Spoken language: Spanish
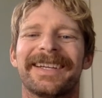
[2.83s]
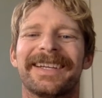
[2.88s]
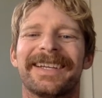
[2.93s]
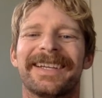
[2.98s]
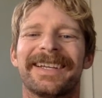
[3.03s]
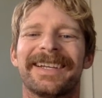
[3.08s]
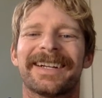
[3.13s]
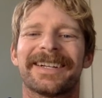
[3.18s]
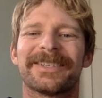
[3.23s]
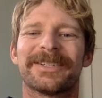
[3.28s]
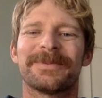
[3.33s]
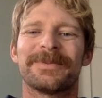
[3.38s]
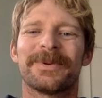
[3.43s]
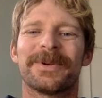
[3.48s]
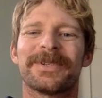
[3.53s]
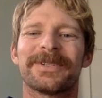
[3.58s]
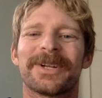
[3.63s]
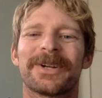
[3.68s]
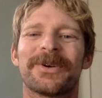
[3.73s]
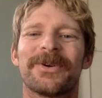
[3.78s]
y gracias
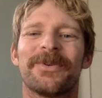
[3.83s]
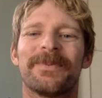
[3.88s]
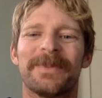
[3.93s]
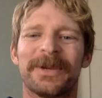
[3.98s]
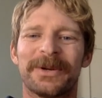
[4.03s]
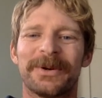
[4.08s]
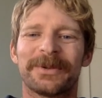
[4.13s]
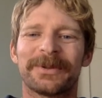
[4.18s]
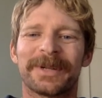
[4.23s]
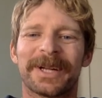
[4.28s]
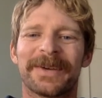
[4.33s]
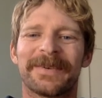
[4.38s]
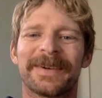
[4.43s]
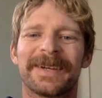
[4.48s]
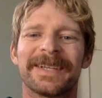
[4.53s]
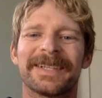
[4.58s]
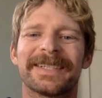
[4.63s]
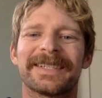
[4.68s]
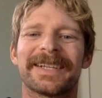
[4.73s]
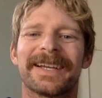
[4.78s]
por estar conmigo otra
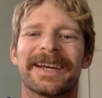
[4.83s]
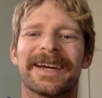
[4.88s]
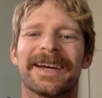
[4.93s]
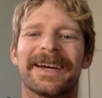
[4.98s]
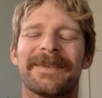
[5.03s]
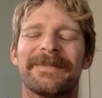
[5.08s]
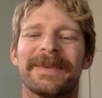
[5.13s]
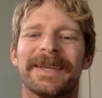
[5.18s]
vez a